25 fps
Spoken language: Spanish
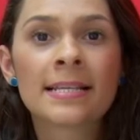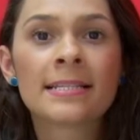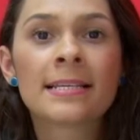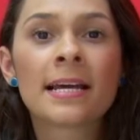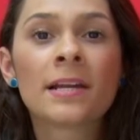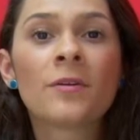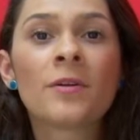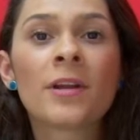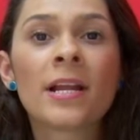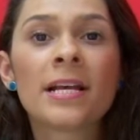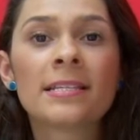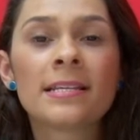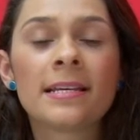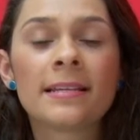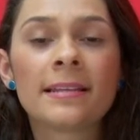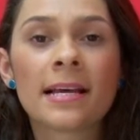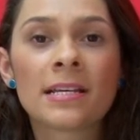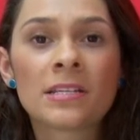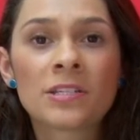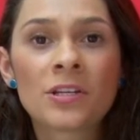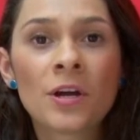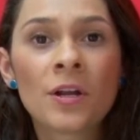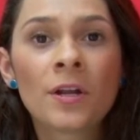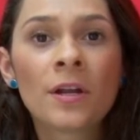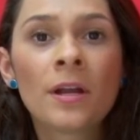hacerle una
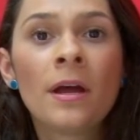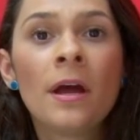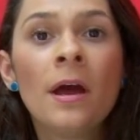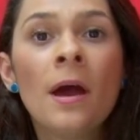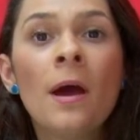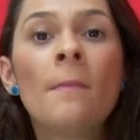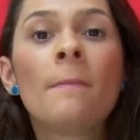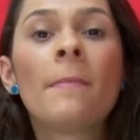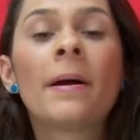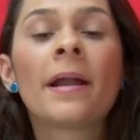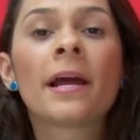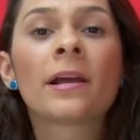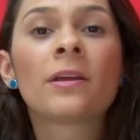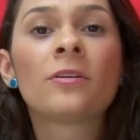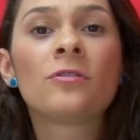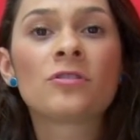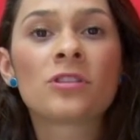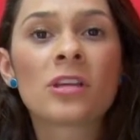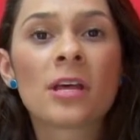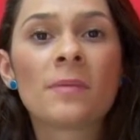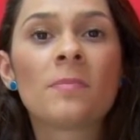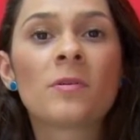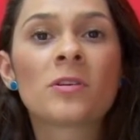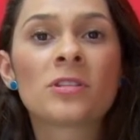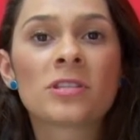citación para que
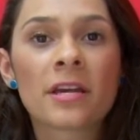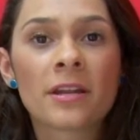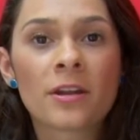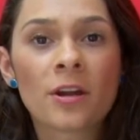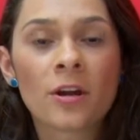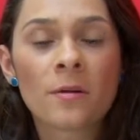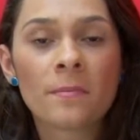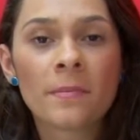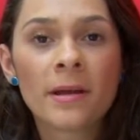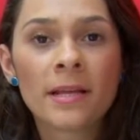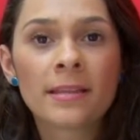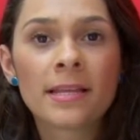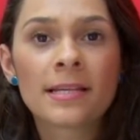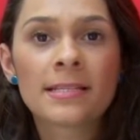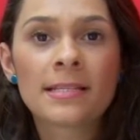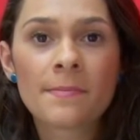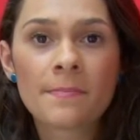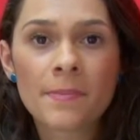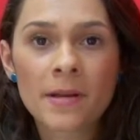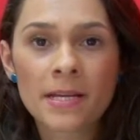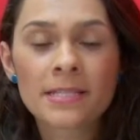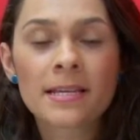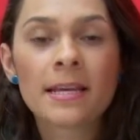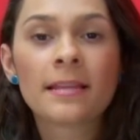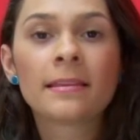usted posteriormente se
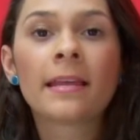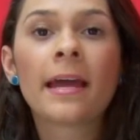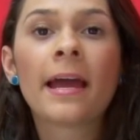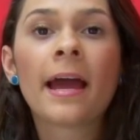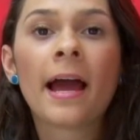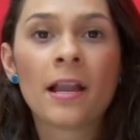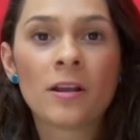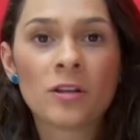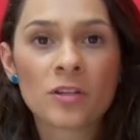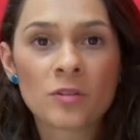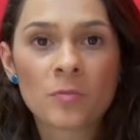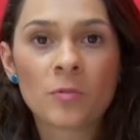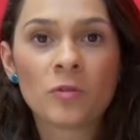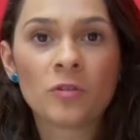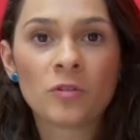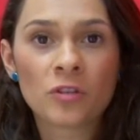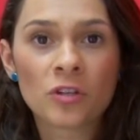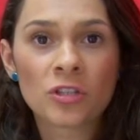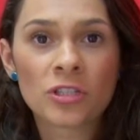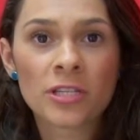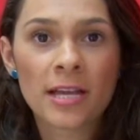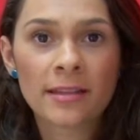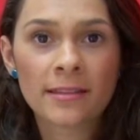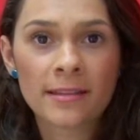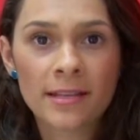presente a los
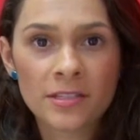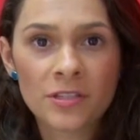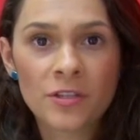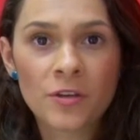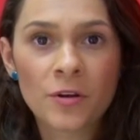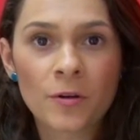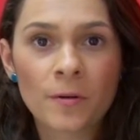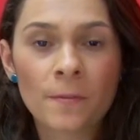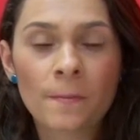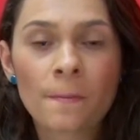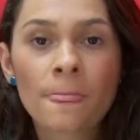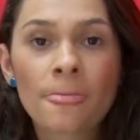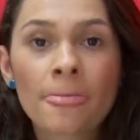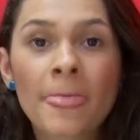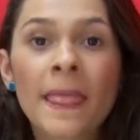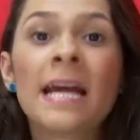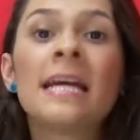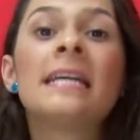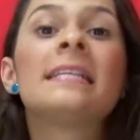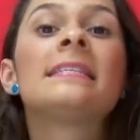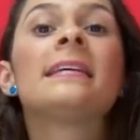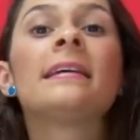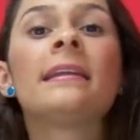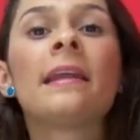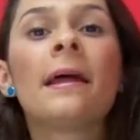puntos de atención.
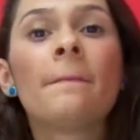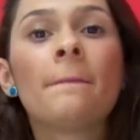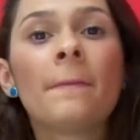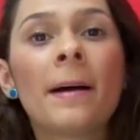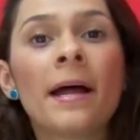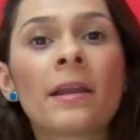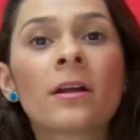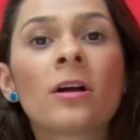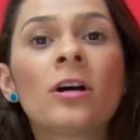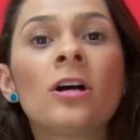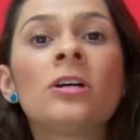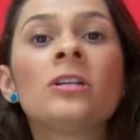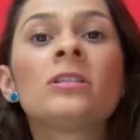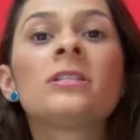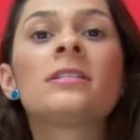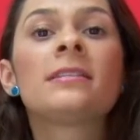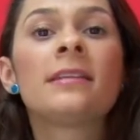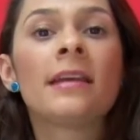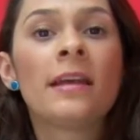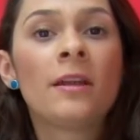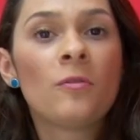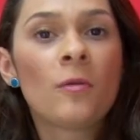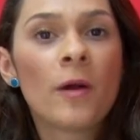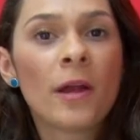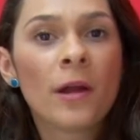Sin embargo,
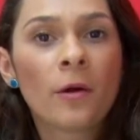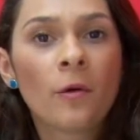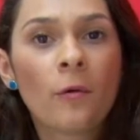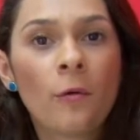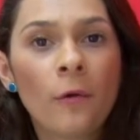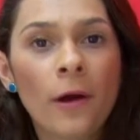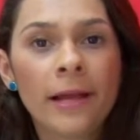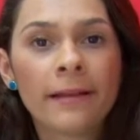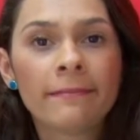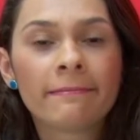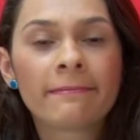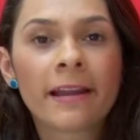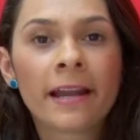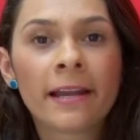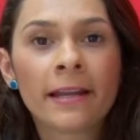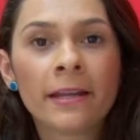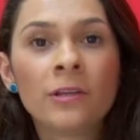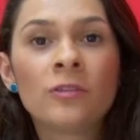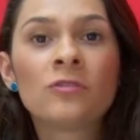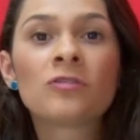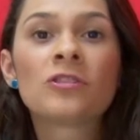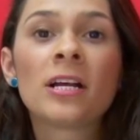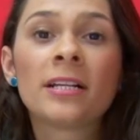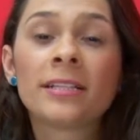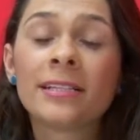si lo encuentran
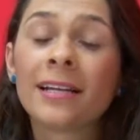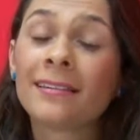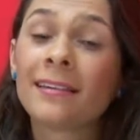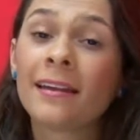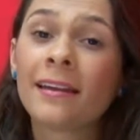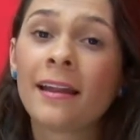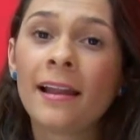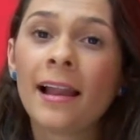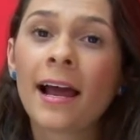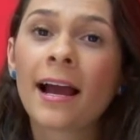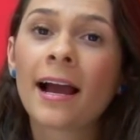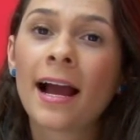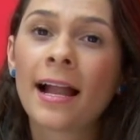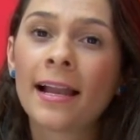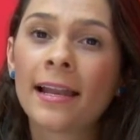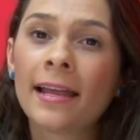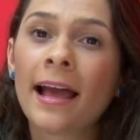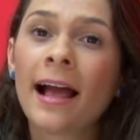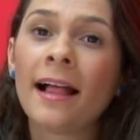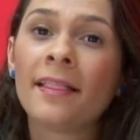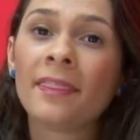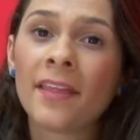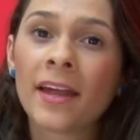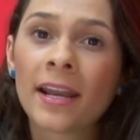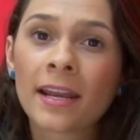y usted ya tiene la
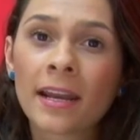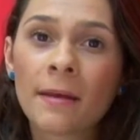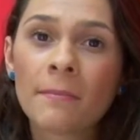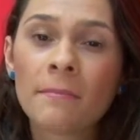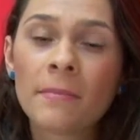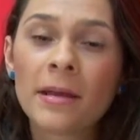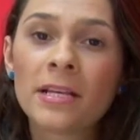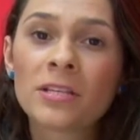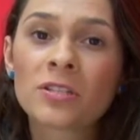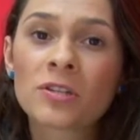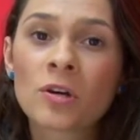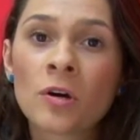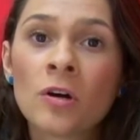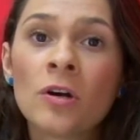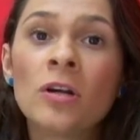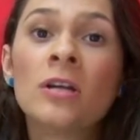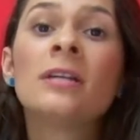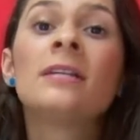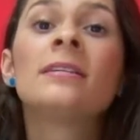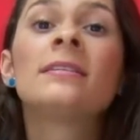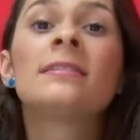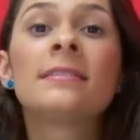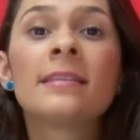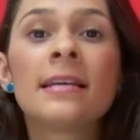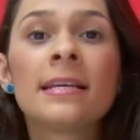calidad de remiso,
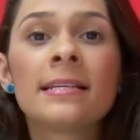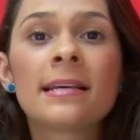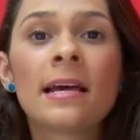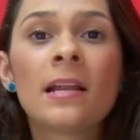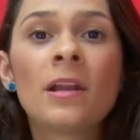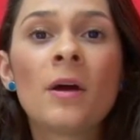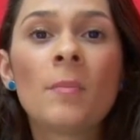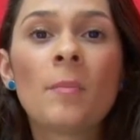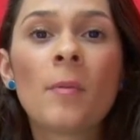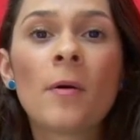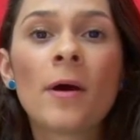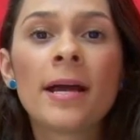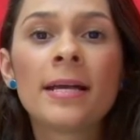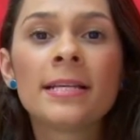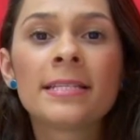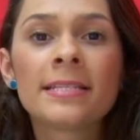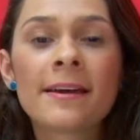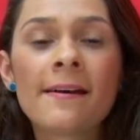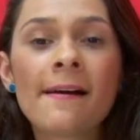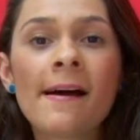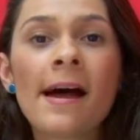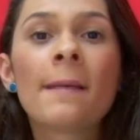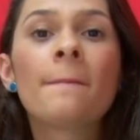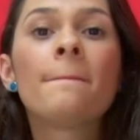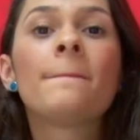sí se lo pueden
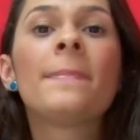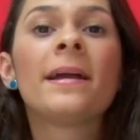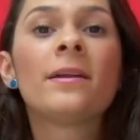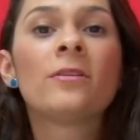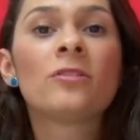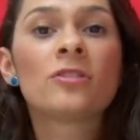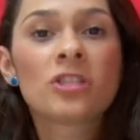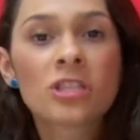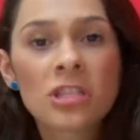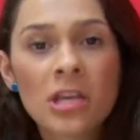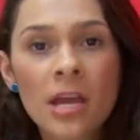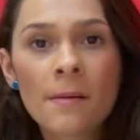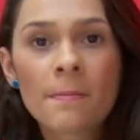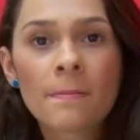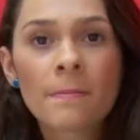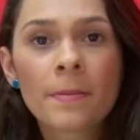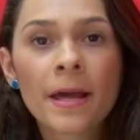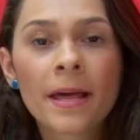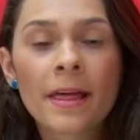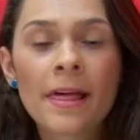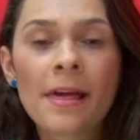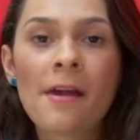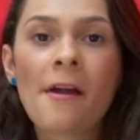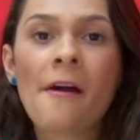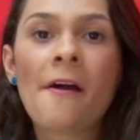llevar, pero
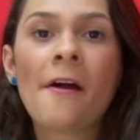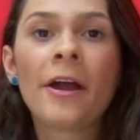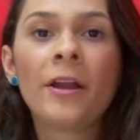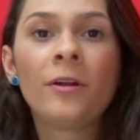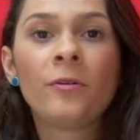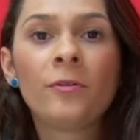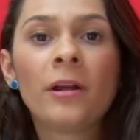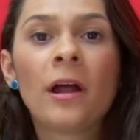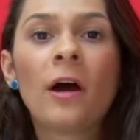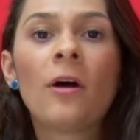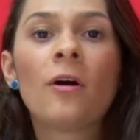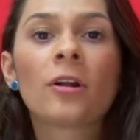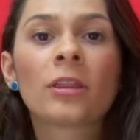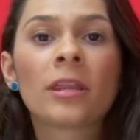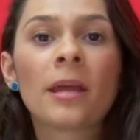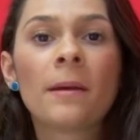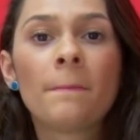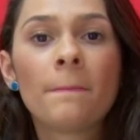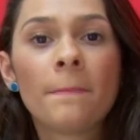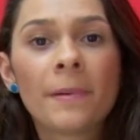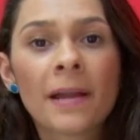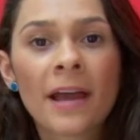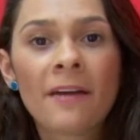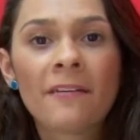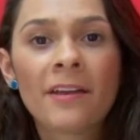siempre debe haber una
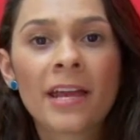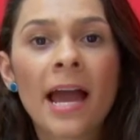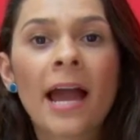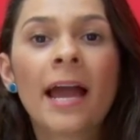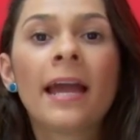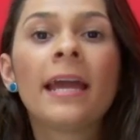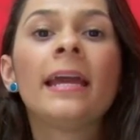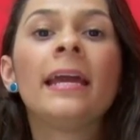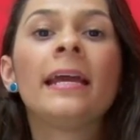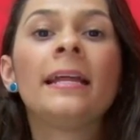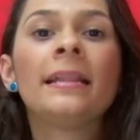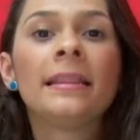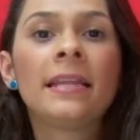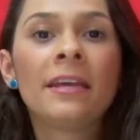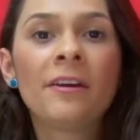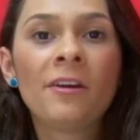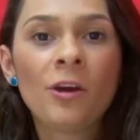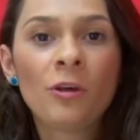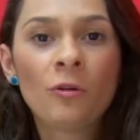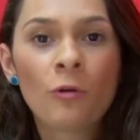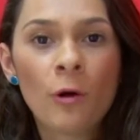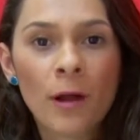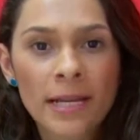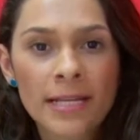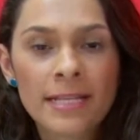orden previa
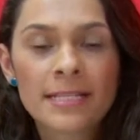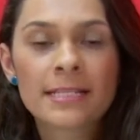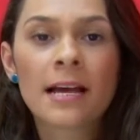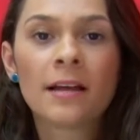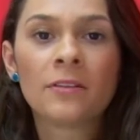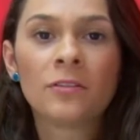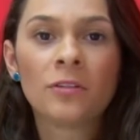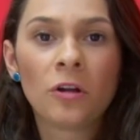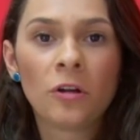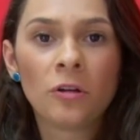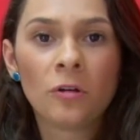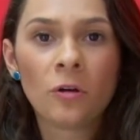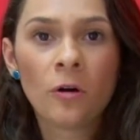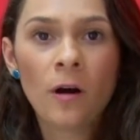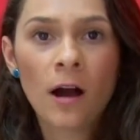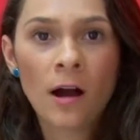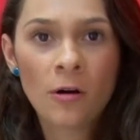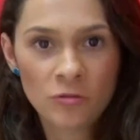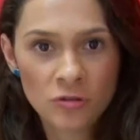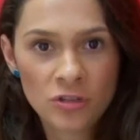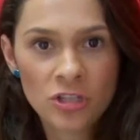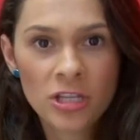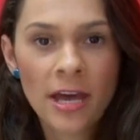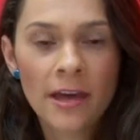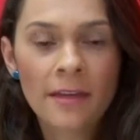individualizándolo a
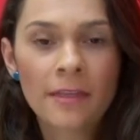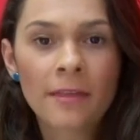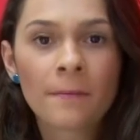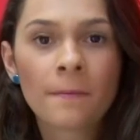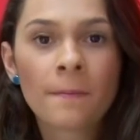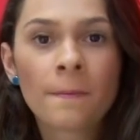usted.